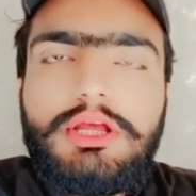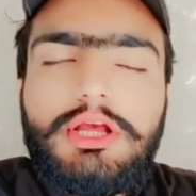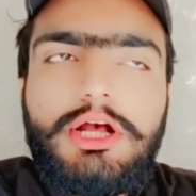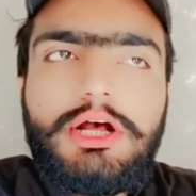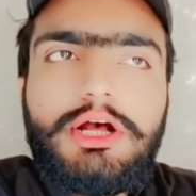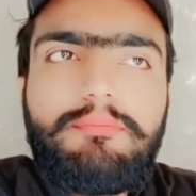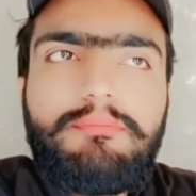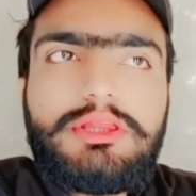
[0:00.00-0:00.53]

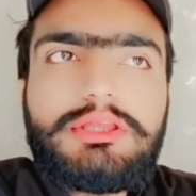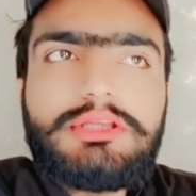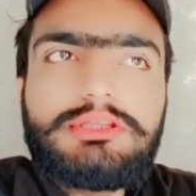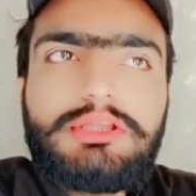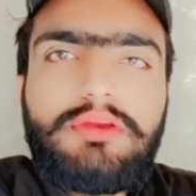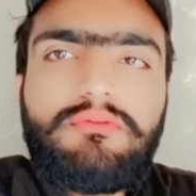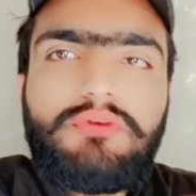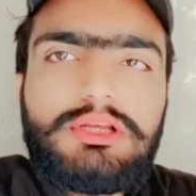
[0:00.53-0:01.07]
मैसेज देने
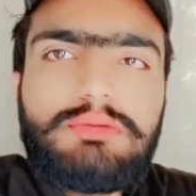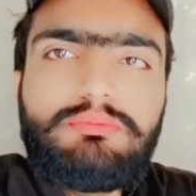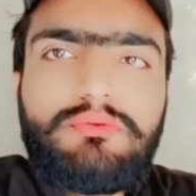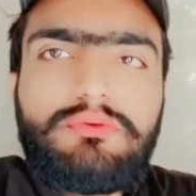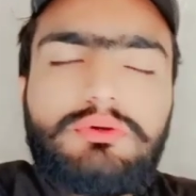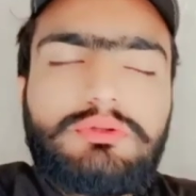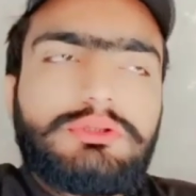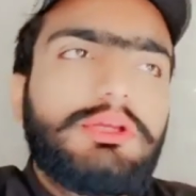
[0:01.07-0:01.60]
वाली मूवी
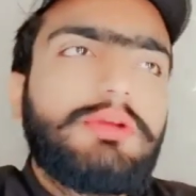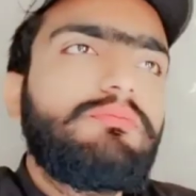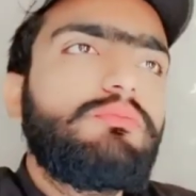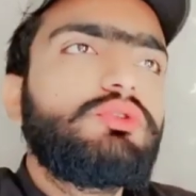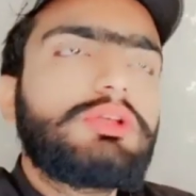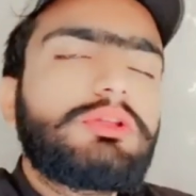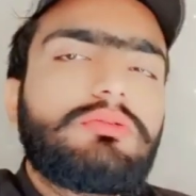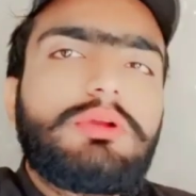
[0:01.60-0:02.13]
होती है मुझे तो
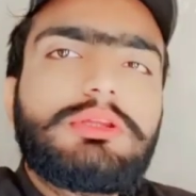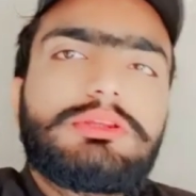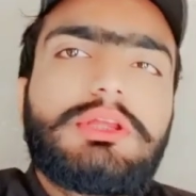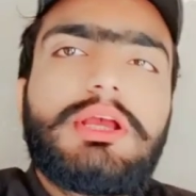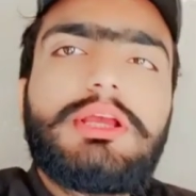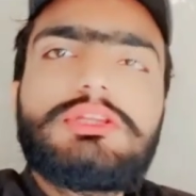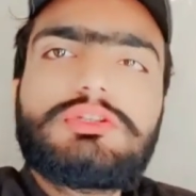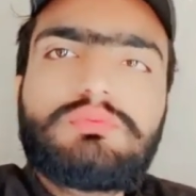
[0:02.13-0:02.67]
लगता है
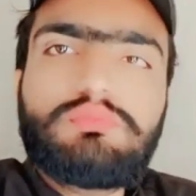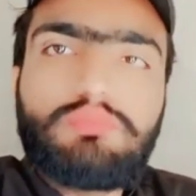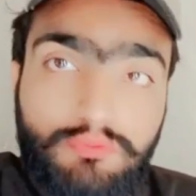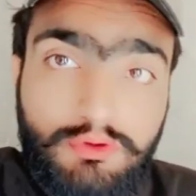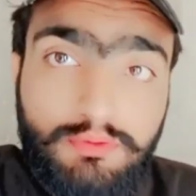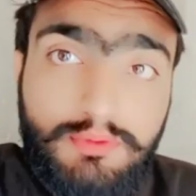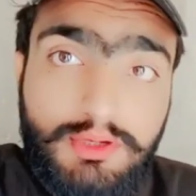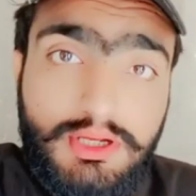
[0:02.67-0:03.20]
इस मूवी में
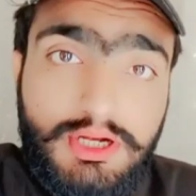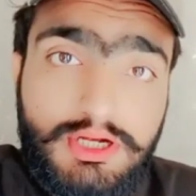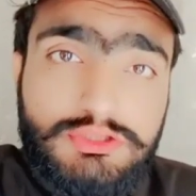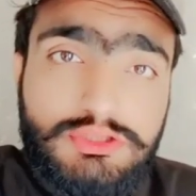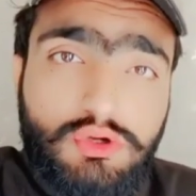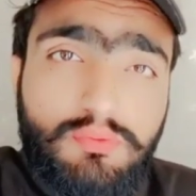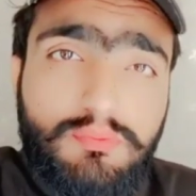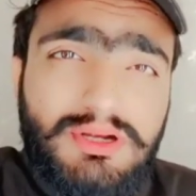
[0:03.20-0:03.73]
अक्षय
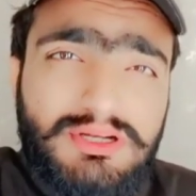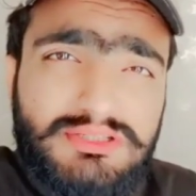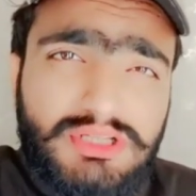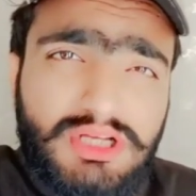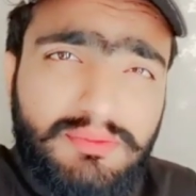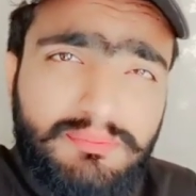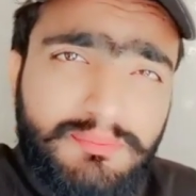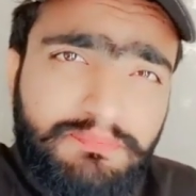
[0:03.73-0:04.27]
कुमार साहब
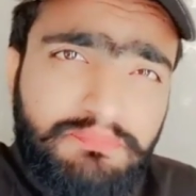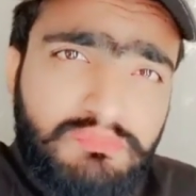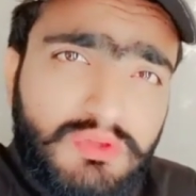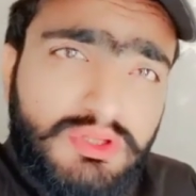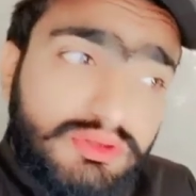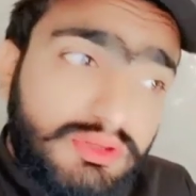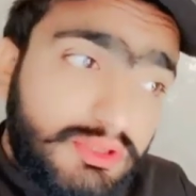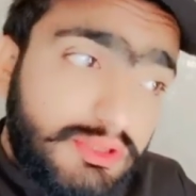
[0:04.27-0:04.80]

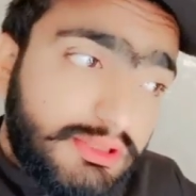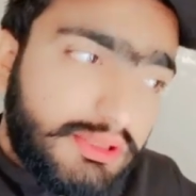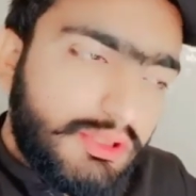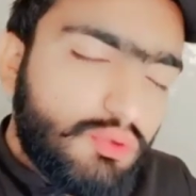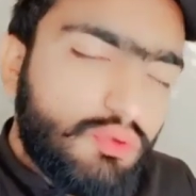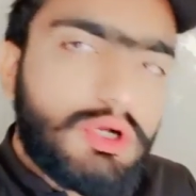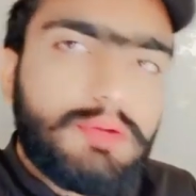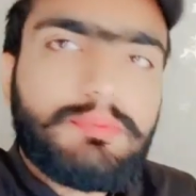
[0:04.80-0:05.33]
ये तीनों
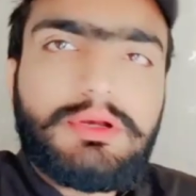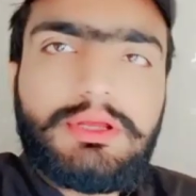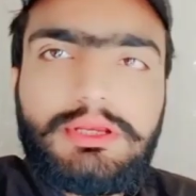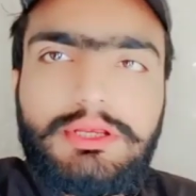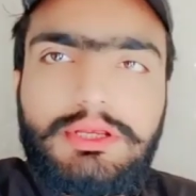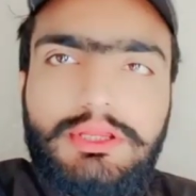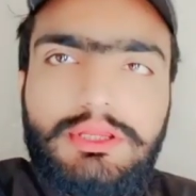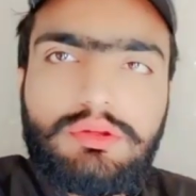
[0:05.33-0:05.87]
काम करेंगे
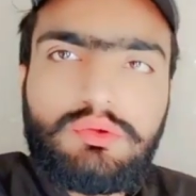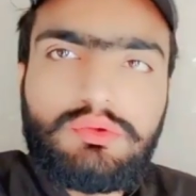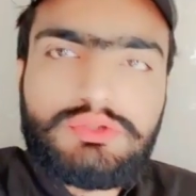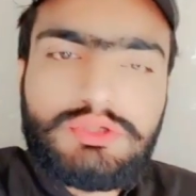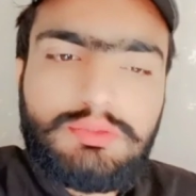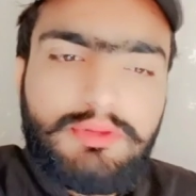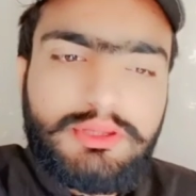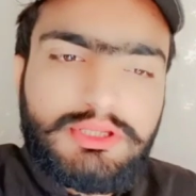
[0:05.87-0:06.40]
सोशल
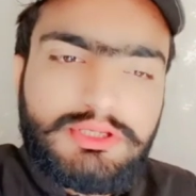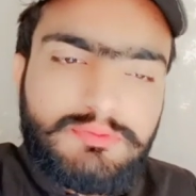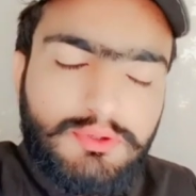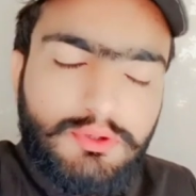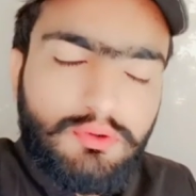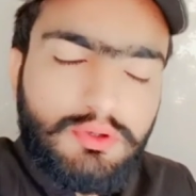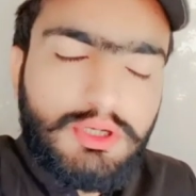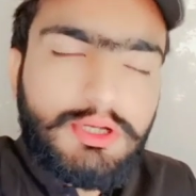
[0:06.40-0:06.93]
मैसेज भी होगा
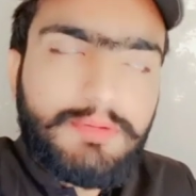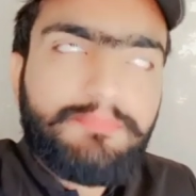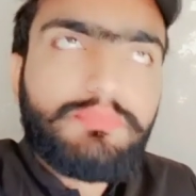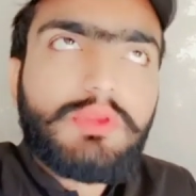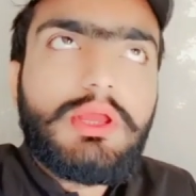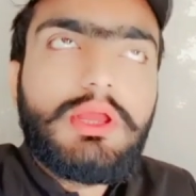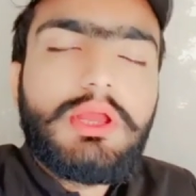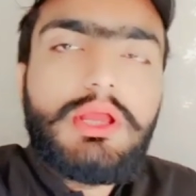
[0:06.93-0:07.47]

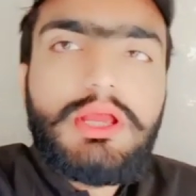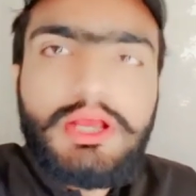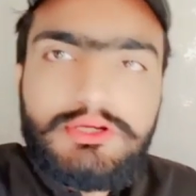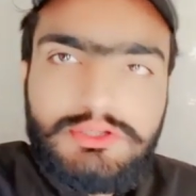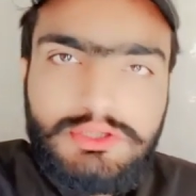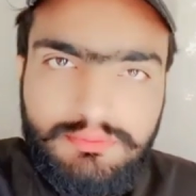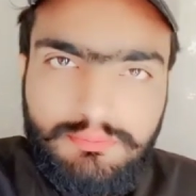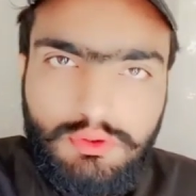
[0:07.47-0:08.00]
एक्शन भी
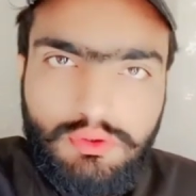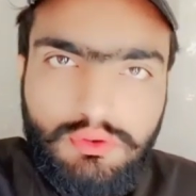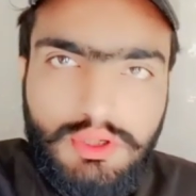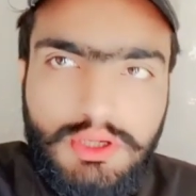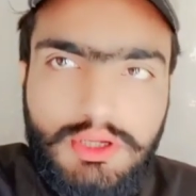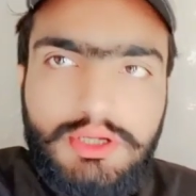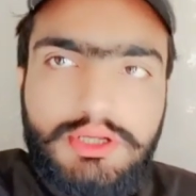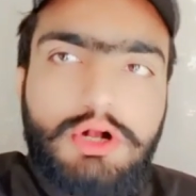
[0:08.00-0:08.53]
होगा
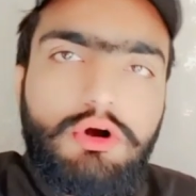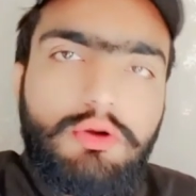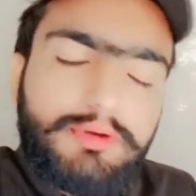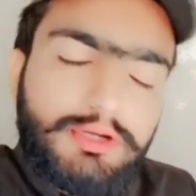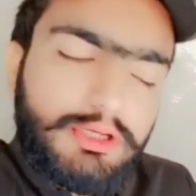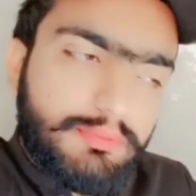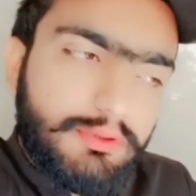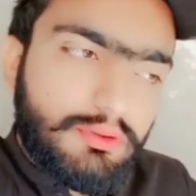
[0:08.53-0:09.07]
कॉमेडी भी
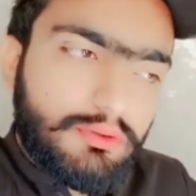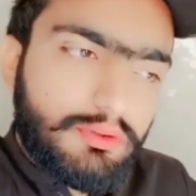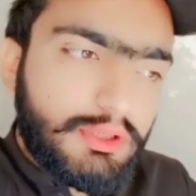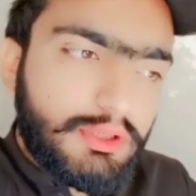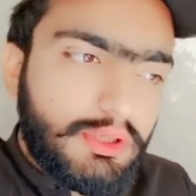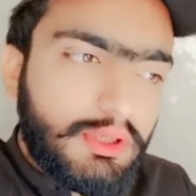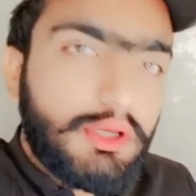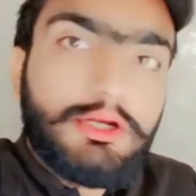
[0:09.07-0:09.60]
होगी
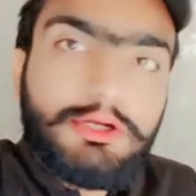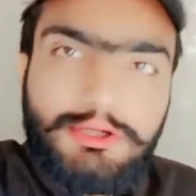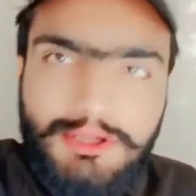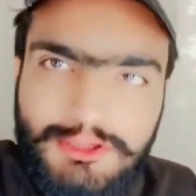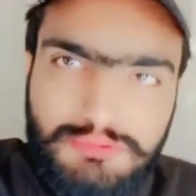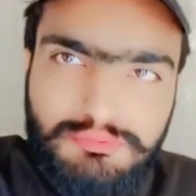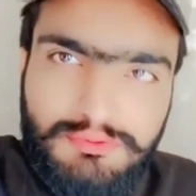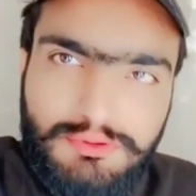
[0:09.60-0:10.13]
डांस भी
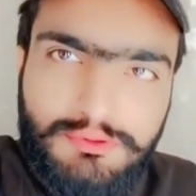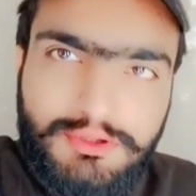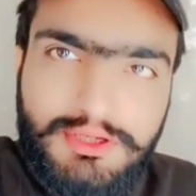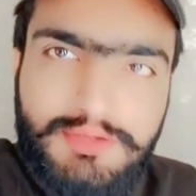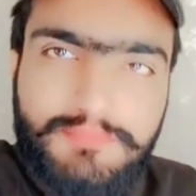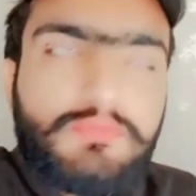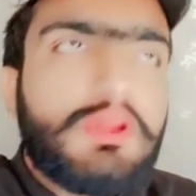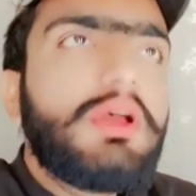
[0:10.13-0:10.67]
होगी
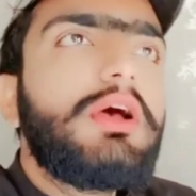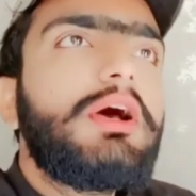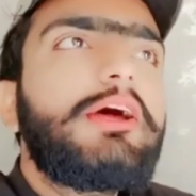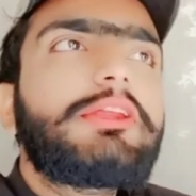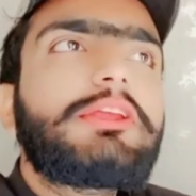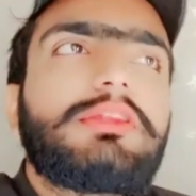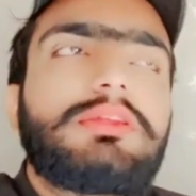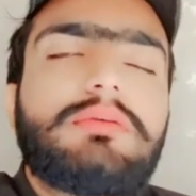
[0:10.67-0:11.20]
हर
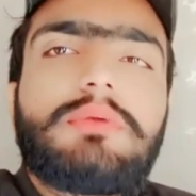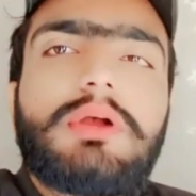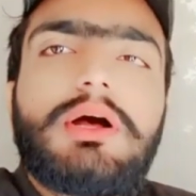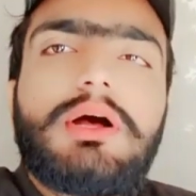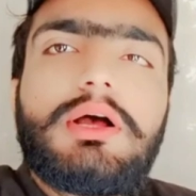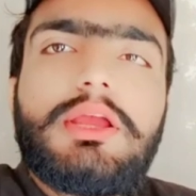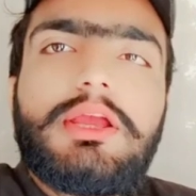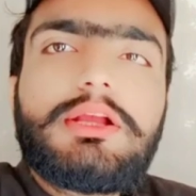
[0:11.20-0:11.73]
किस्म का
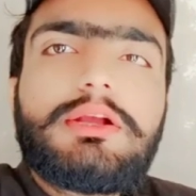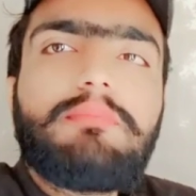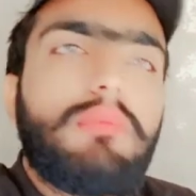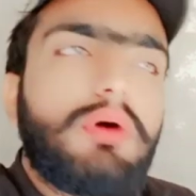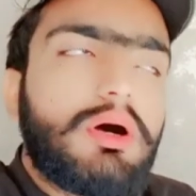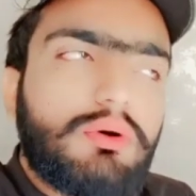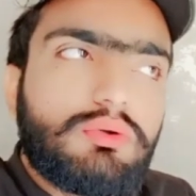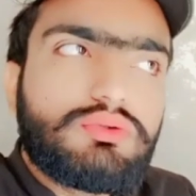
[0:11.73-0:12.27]
एक माहौल
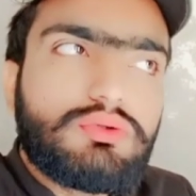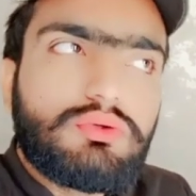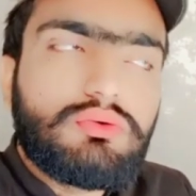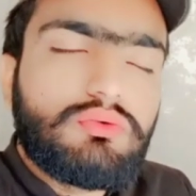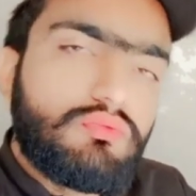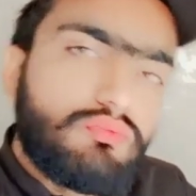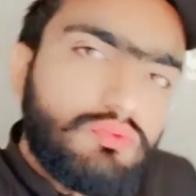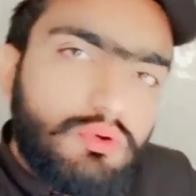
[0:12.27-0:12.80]
जो वो
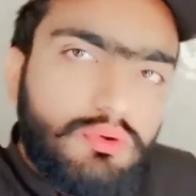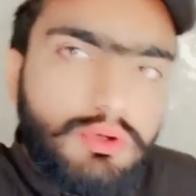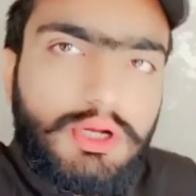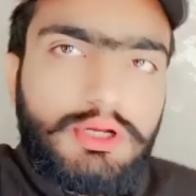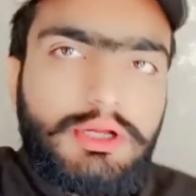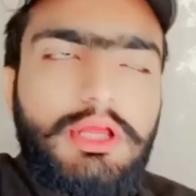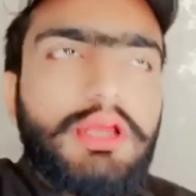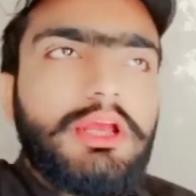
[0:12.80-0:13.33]
होगा
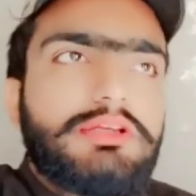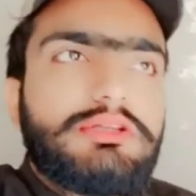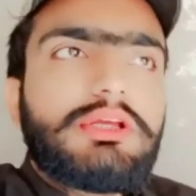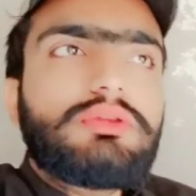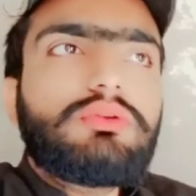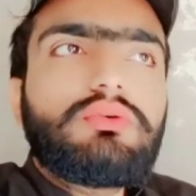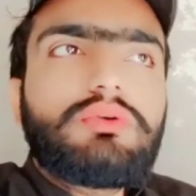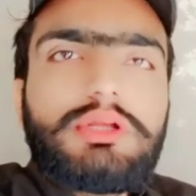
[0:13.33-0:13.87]
ये तो हो
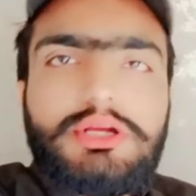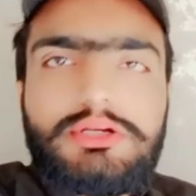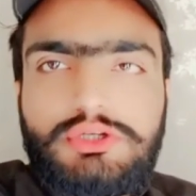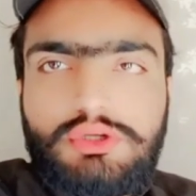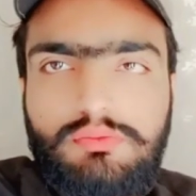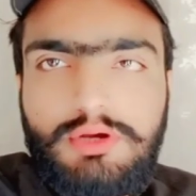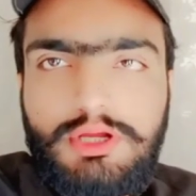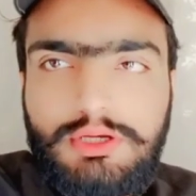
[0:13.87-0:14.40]
गई अक्षय कुमार
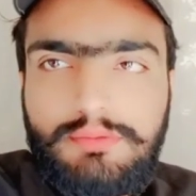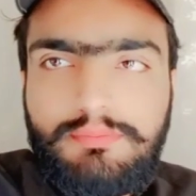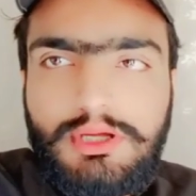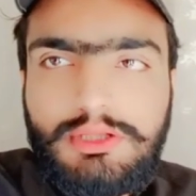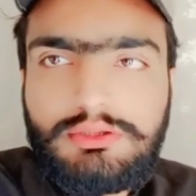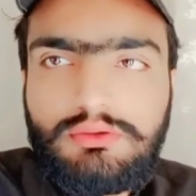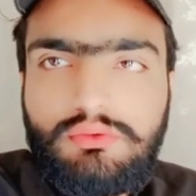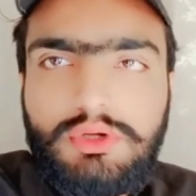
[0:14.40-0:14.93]
की बात
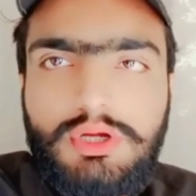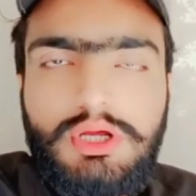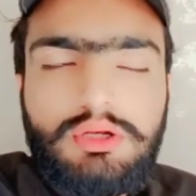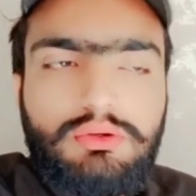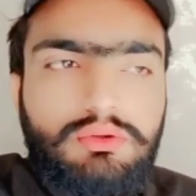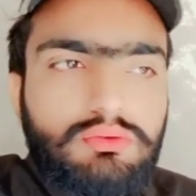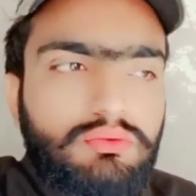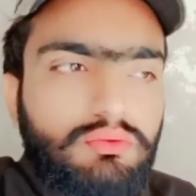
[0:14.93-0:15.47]
उनका
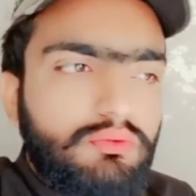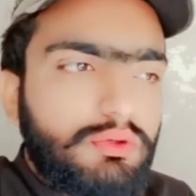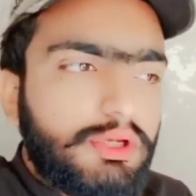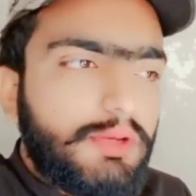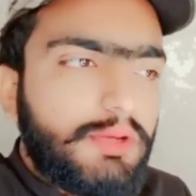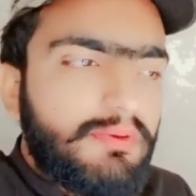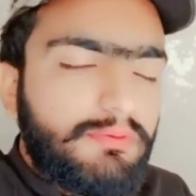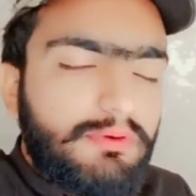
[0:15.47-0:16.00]
लुक उनकी
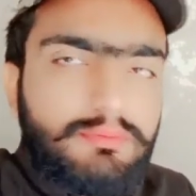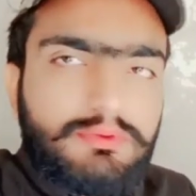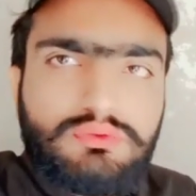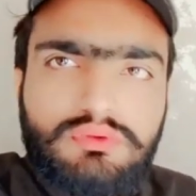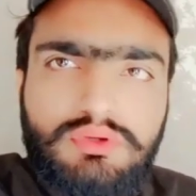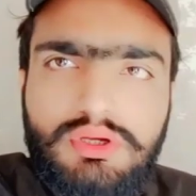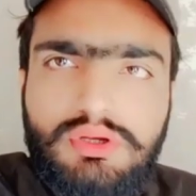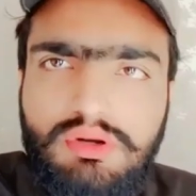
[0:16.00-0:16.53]
परफॉर्मेंस उनकी
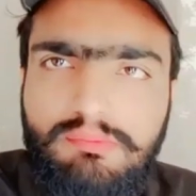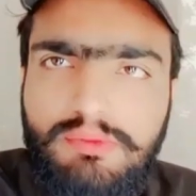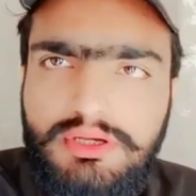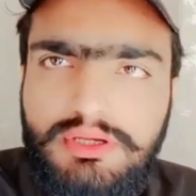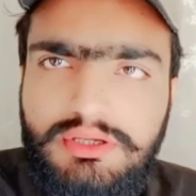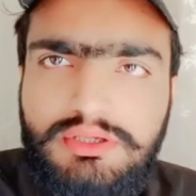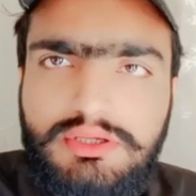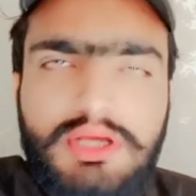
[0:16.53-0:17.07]
कॉमेडी
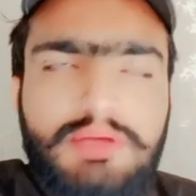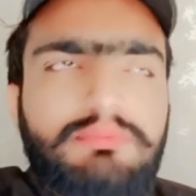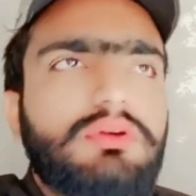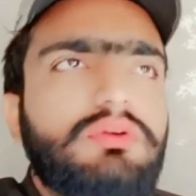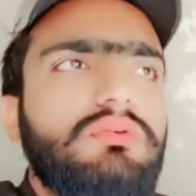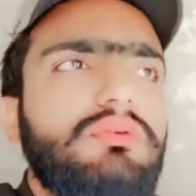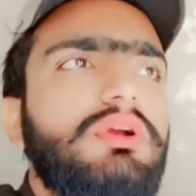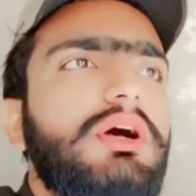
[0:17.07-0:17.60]
टाइमिंग उनका